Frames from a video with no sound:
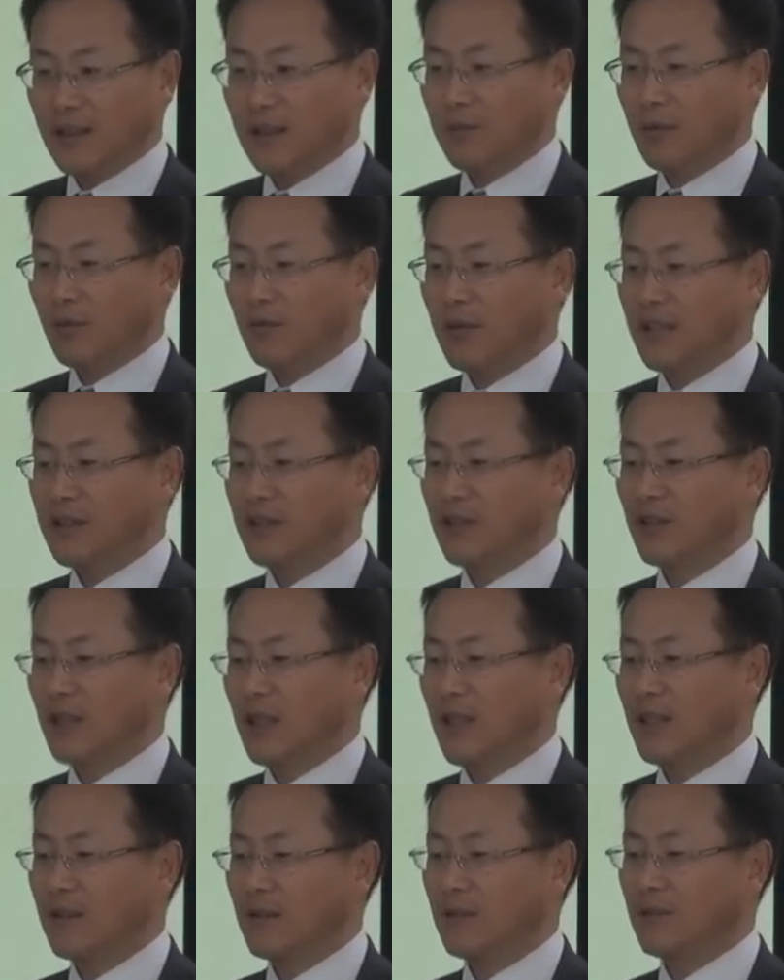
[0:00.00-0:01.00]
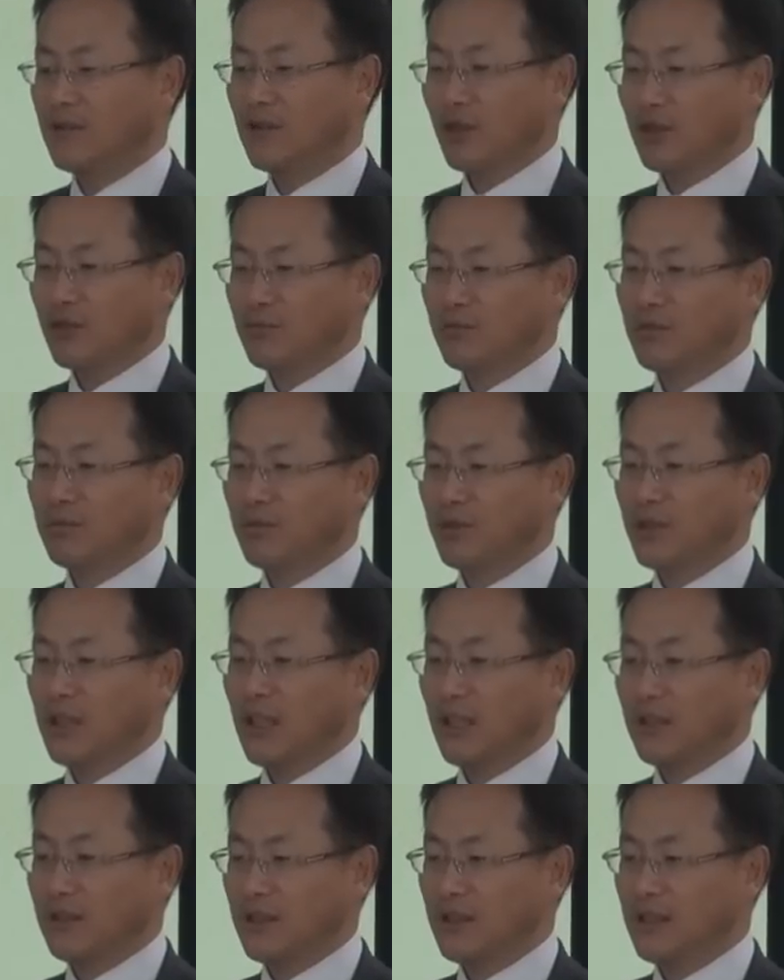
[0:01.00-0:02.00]
일본 관청의 썩은
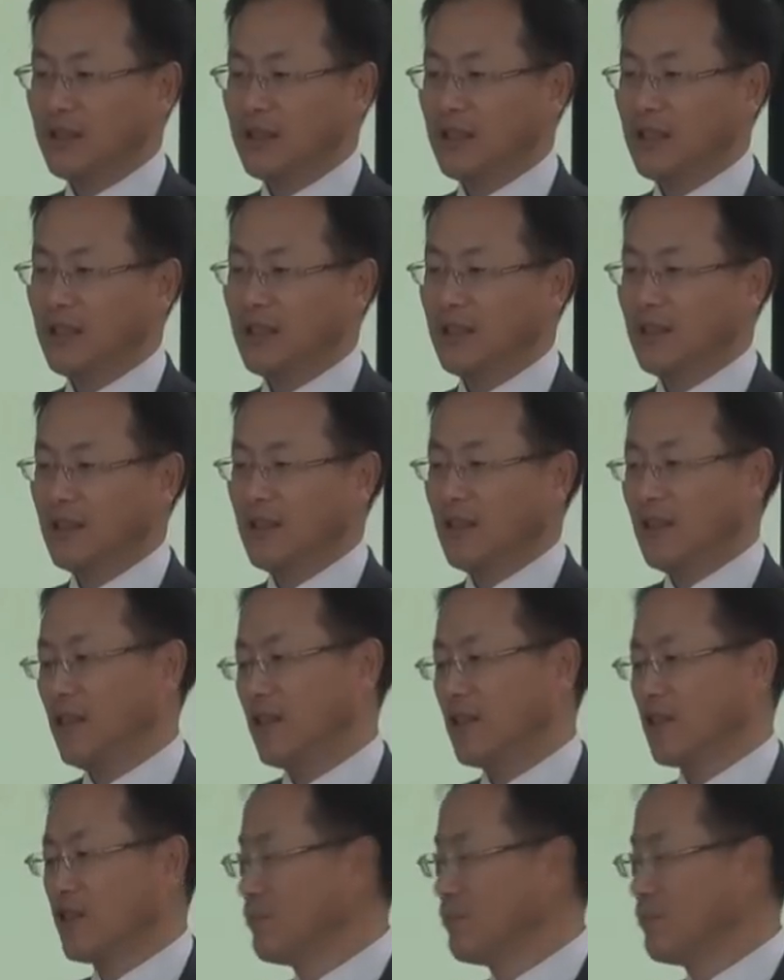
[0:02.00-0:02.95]
부분이라든지 예,